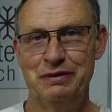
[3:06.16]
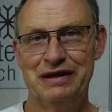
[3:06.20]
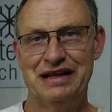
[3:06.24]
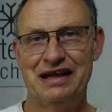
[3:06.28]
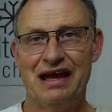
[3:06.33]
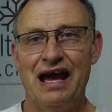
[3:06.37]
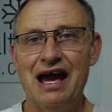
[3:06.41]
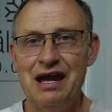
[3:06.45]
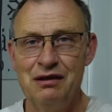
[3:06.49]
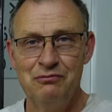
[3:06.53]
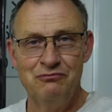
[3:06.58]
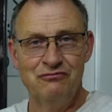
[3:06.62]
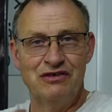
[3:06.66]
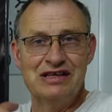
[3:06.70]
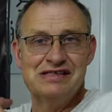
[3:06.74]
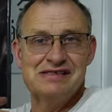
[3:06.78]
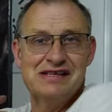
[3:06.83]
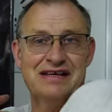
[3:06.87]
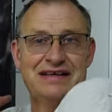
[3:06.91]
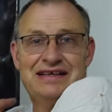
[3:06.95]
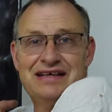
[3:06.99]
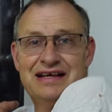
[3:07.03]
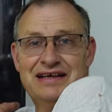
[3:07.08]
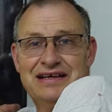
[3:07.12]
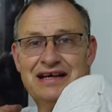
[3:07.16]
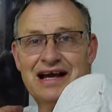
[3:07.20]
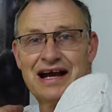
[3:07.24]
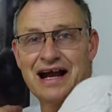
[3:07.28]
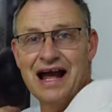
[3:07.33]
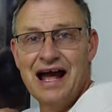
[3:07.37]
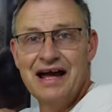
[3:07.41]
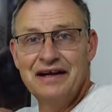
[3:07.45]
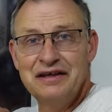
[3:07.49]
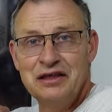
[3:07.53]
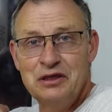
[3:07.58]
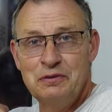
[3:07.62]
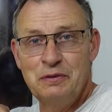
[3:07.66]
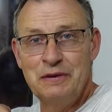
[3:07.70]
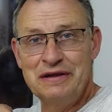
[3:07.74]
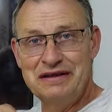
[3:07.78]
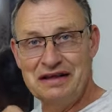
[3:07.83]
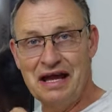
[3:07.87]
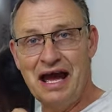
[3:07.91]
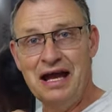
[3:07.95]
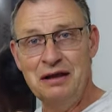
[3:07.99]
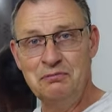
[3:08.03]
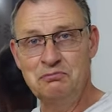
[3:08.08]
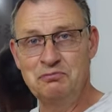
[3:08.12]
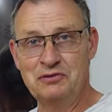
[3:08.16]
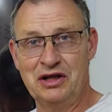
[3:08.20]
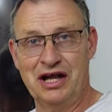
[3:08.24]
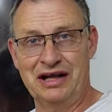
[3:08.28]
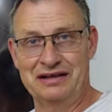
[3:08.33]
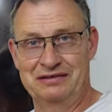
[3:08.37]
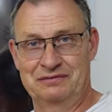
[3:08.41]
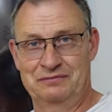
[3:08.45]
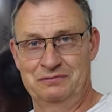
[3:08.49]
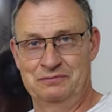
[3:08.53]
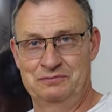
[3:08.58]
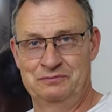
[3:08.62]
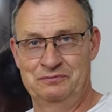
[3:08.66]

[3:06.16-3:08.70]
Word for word: betreiben, was er hier ja gar nicht betreiben kann.